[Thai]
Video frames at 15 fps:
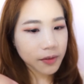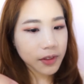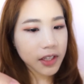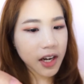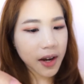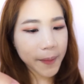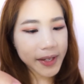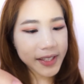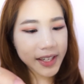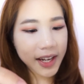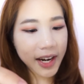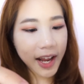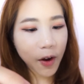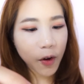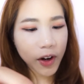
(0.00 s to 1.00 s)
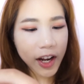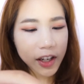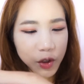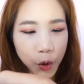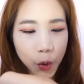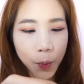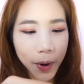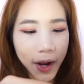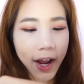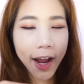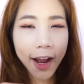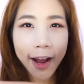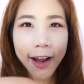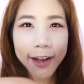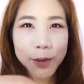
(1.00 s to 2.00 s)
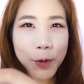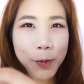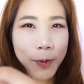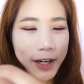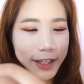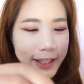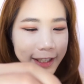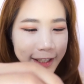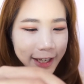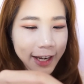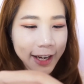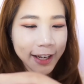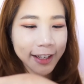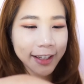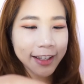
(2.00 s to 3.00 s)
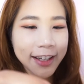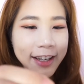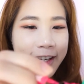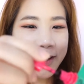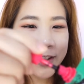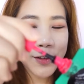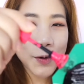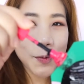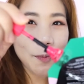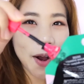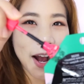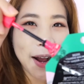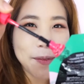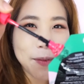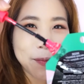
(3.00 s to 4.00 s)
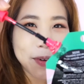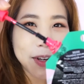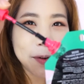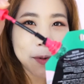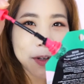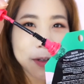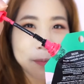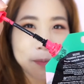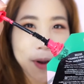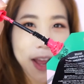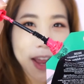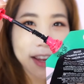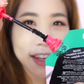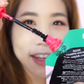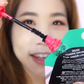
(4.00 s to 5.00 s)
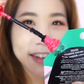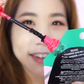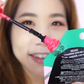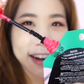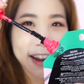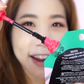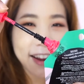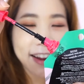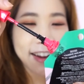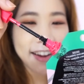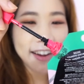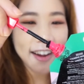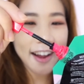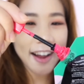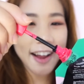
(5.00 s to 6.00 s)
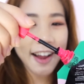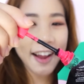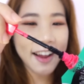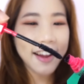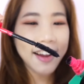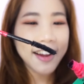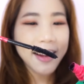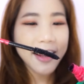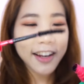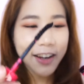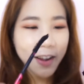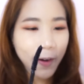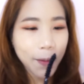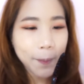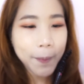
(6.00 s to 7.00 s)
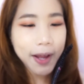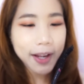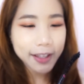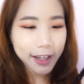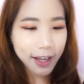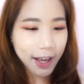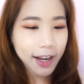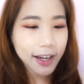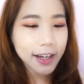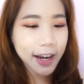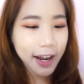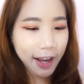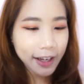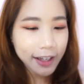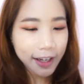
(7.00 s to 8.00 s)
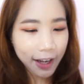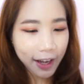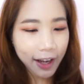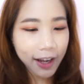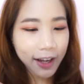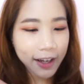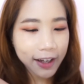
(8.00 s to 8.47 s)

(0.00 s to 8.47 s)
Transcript: เนื้อมาสคาร่าค่อนข้างชุ่มมากอะชุ่มมากจริงๆชุ่มมากแบบเลอะมาถึงแปรงอย่างนี้เลยนะอ่ะลองบัดกันนะคะ